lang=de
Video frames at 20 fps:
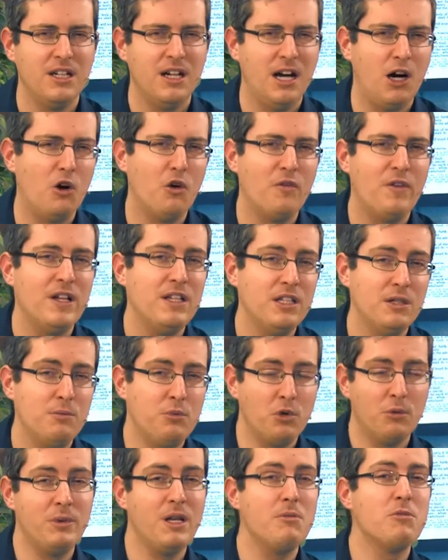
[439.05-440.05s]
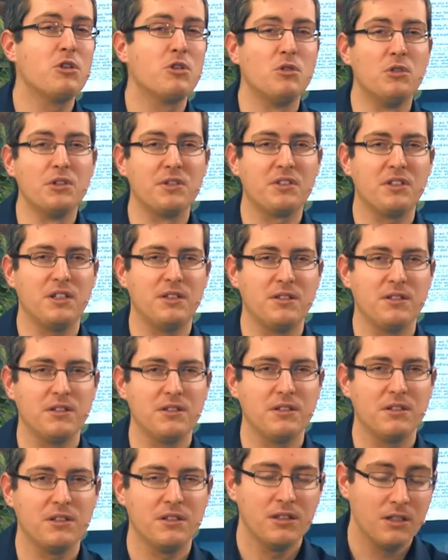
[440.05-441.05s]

auch wenn die Probleme groß sein, sind,